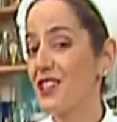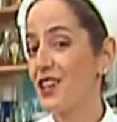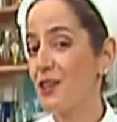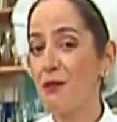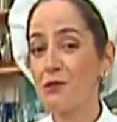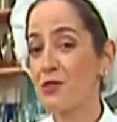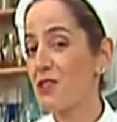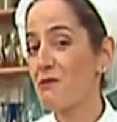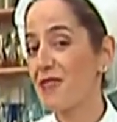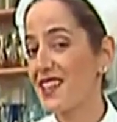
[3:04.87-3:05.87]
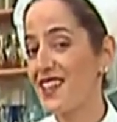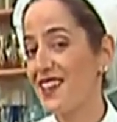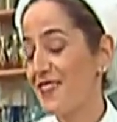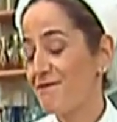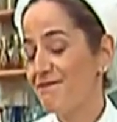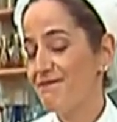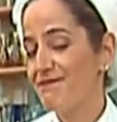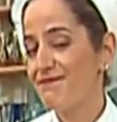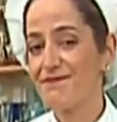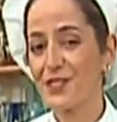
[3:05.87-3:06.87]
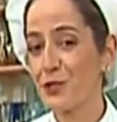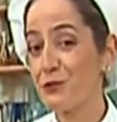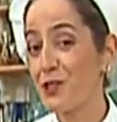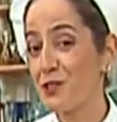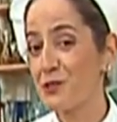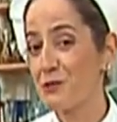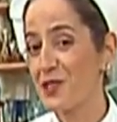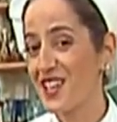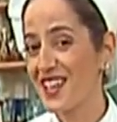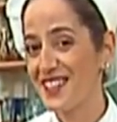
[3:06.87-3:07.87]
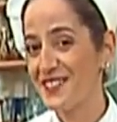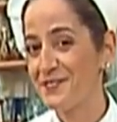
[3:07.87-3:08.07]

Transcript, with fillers: y lo vamos a acompañar mm, con una cosa muy rica.